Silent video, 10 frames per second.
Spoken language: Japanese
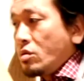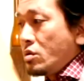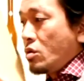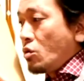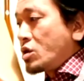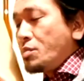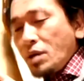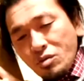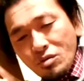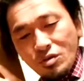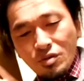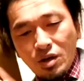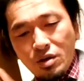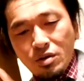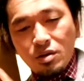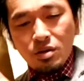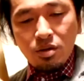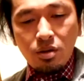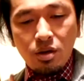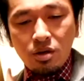置き場というか
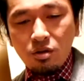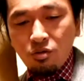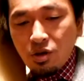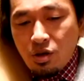正規の置き場